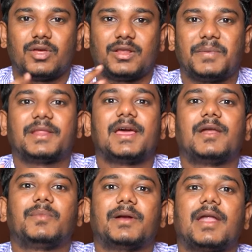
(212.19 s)
ஸோ எந்த படத்தை
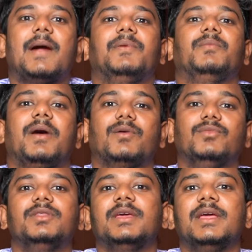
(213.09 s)
யார் பண்ணலாம் அப்படின்னு
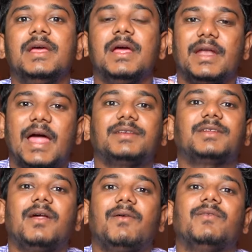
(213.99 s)
பார்க்கும்போது
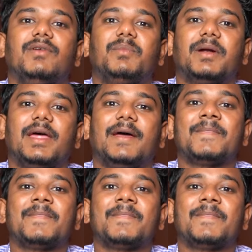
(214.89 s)
நேஷனல் அவார்டு வின் பண்ண